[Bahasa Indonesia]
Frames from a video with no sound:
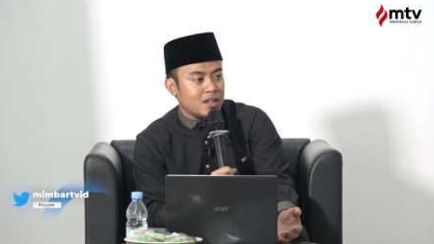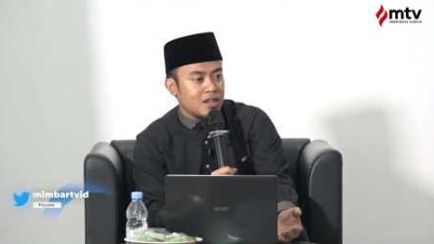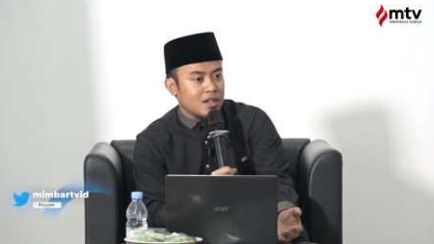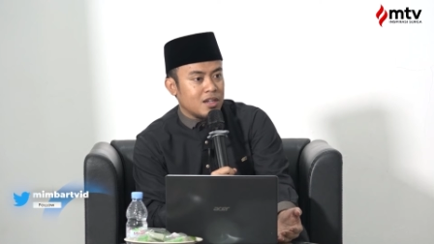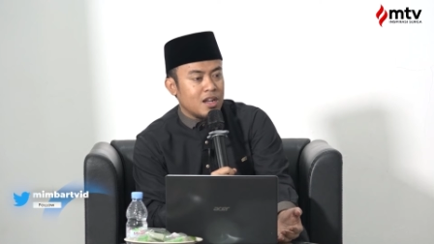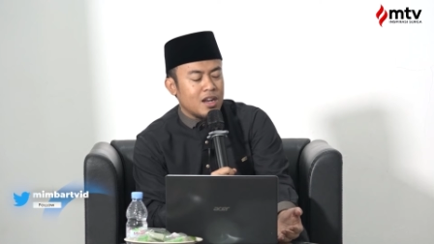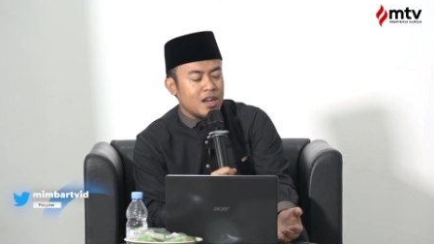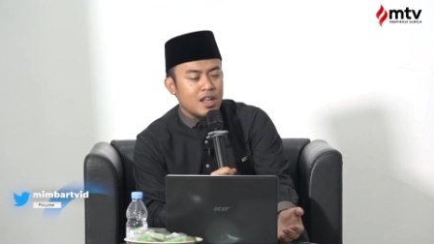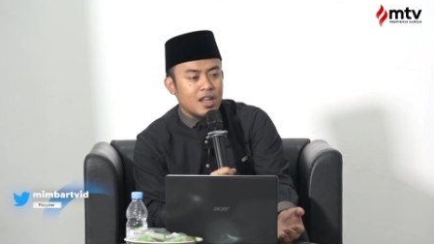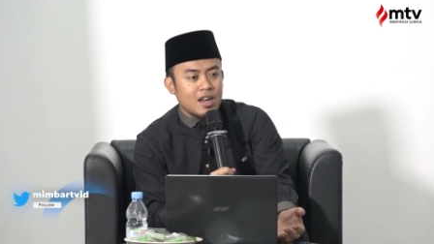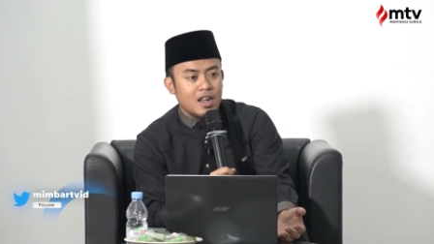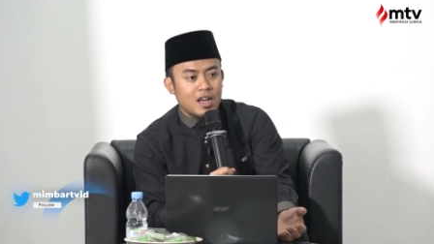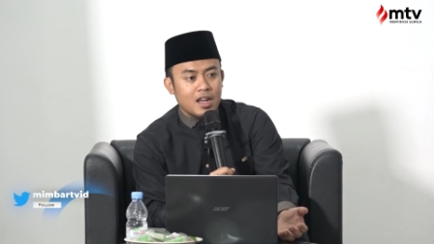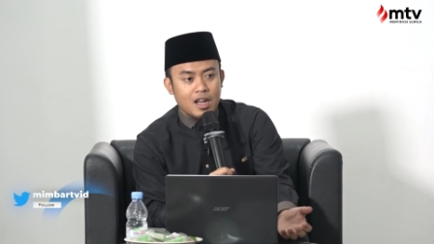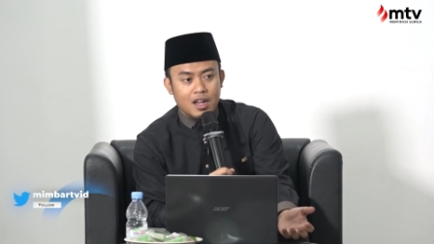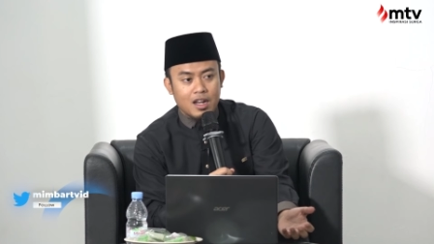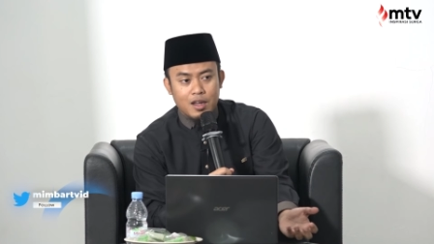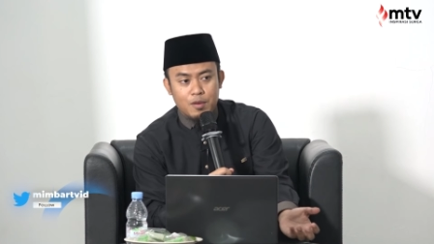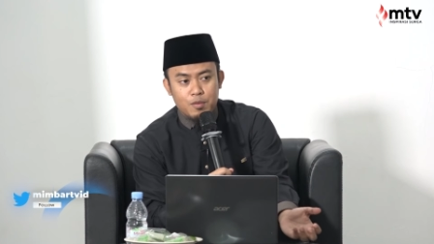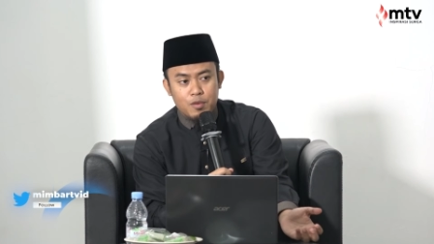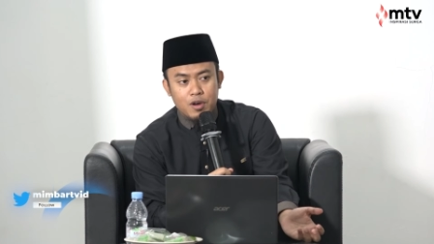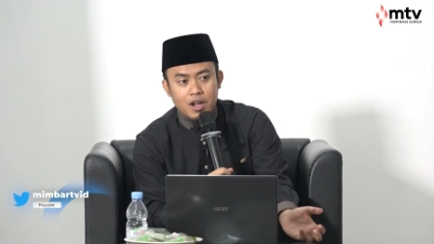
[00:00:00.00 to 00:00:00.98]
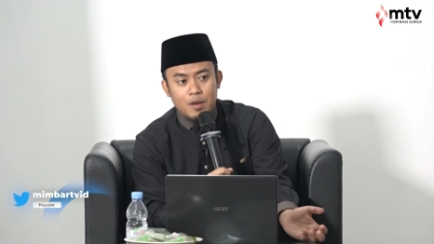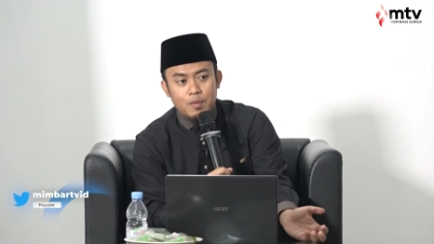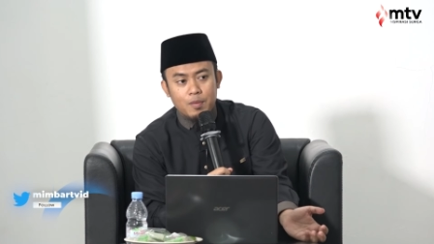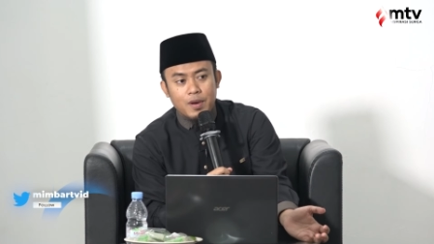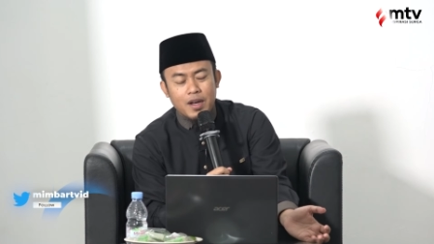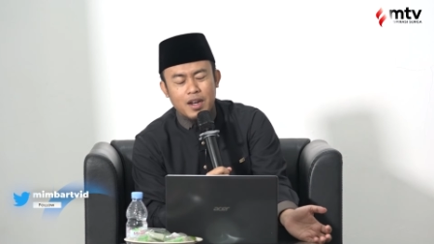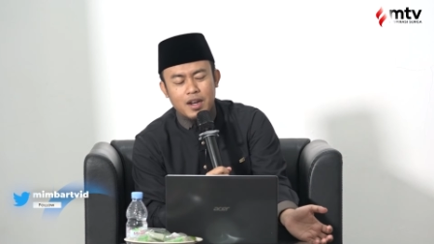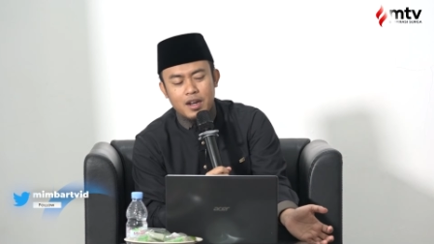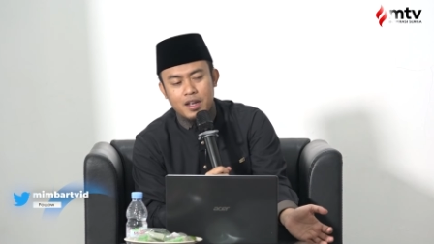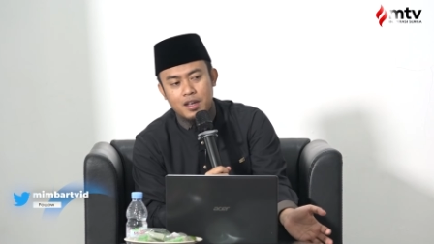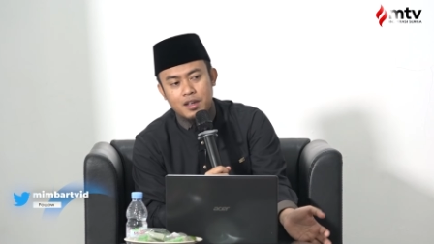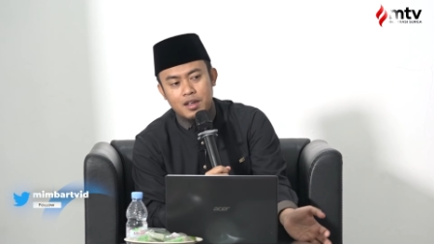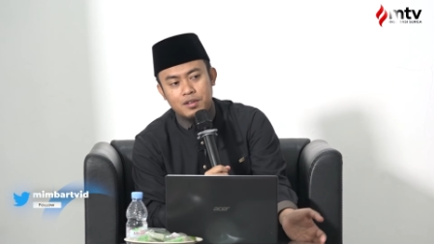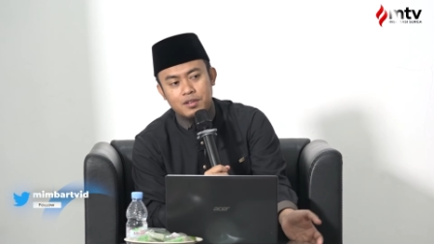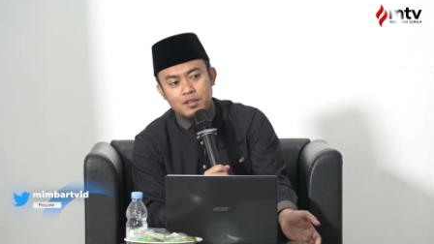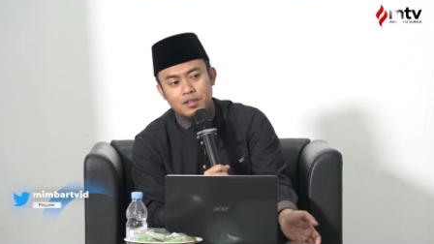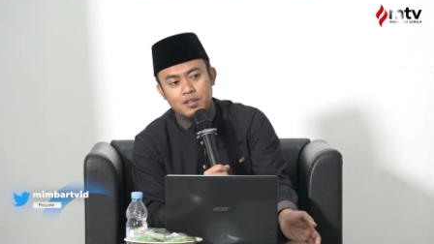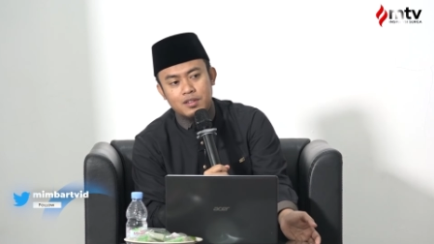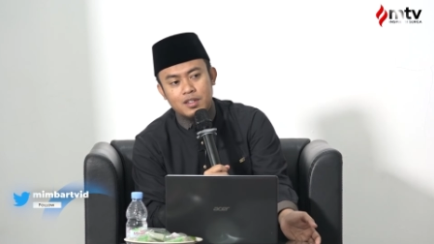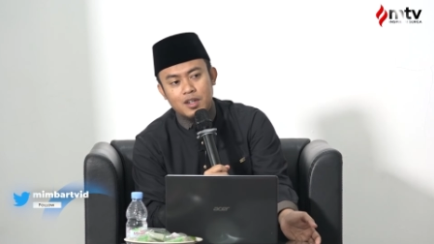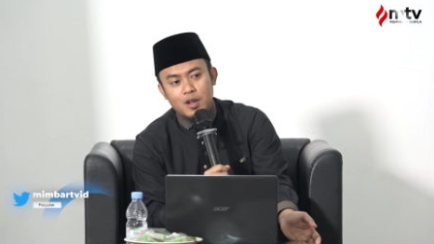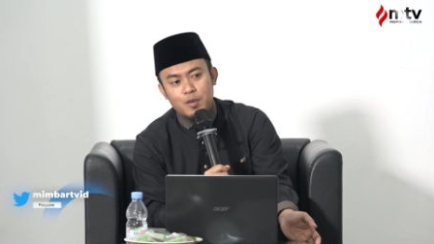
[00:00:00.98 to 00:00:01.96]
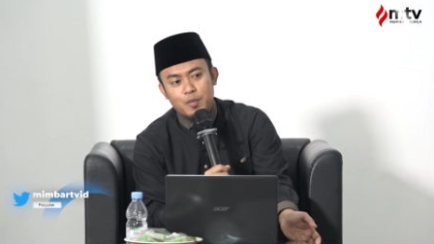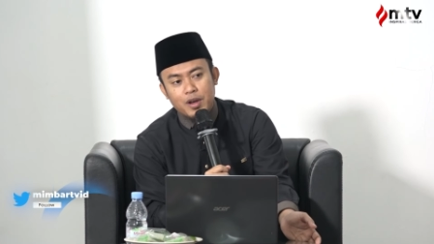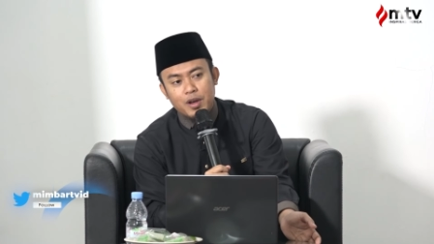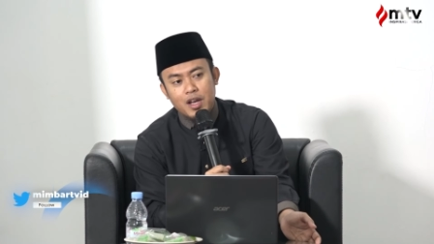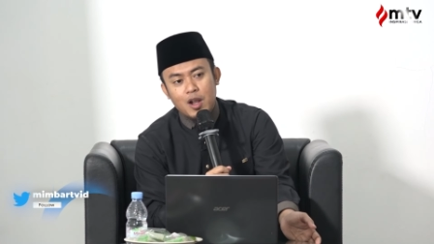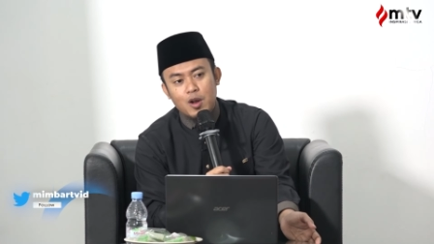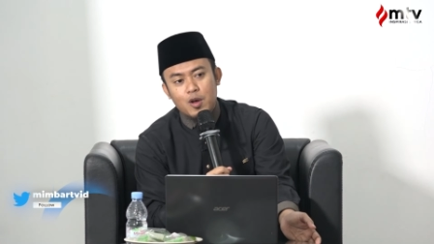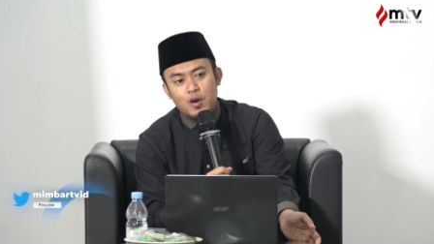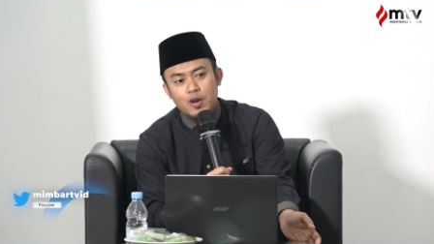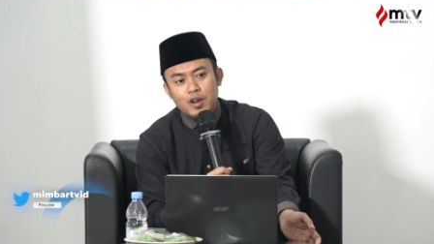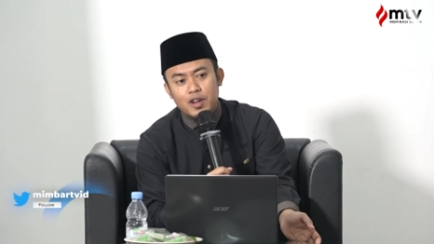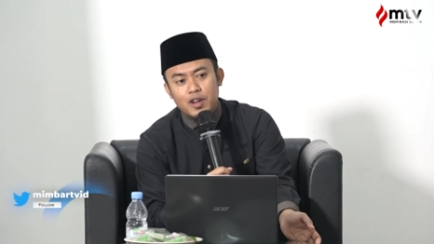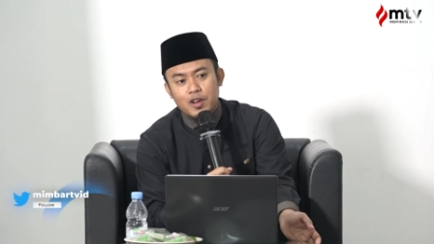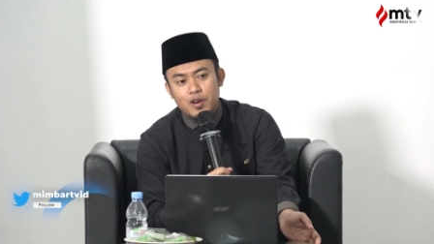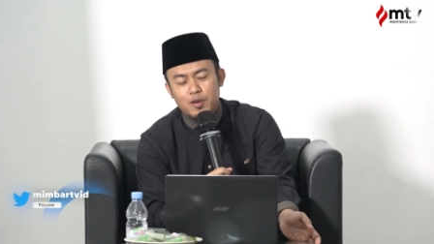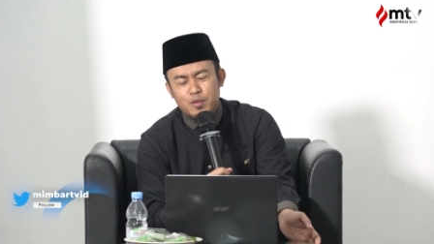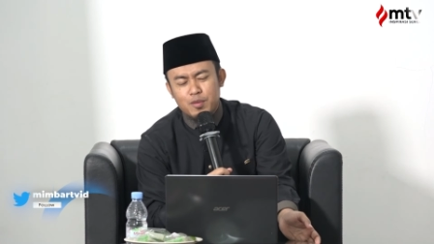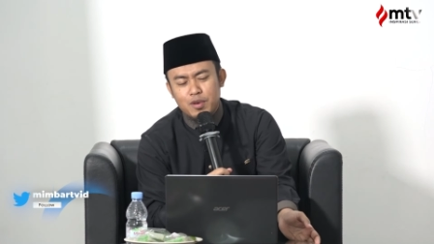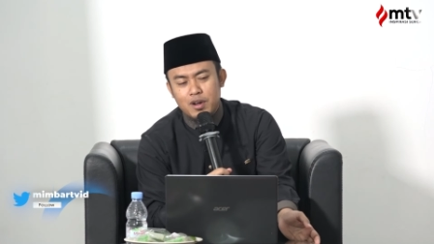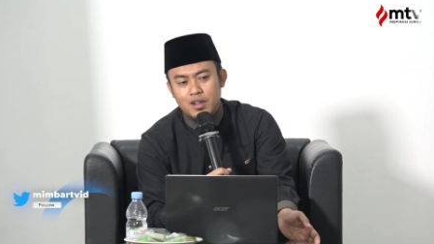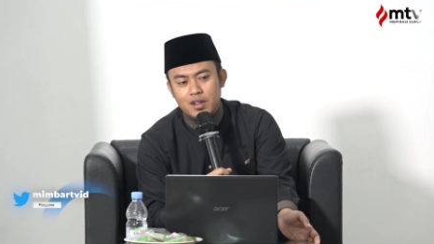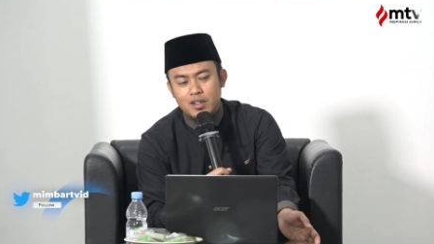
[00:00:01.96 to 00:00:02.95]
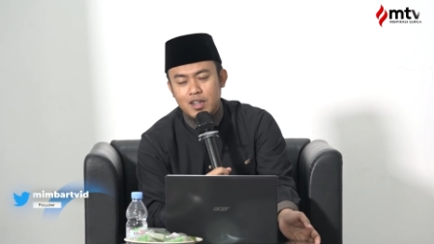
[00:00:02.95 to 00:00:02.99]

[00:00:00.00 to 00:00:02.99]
Dan neraka gemual panas sampai Allah ridho.